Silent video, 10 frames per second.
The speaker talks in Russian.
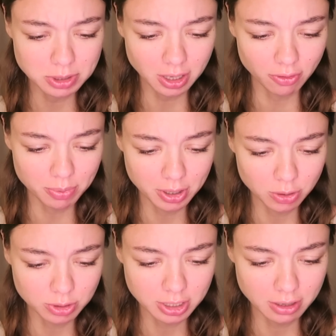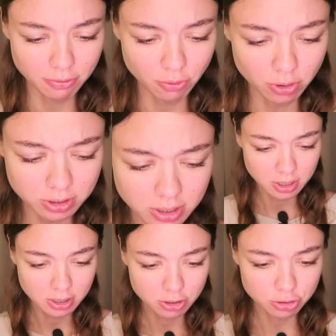мне так вибрирует телефон,
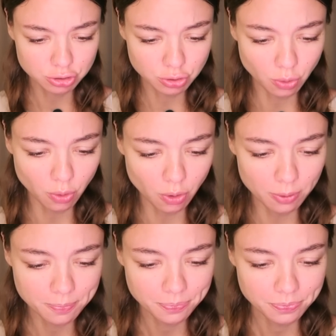что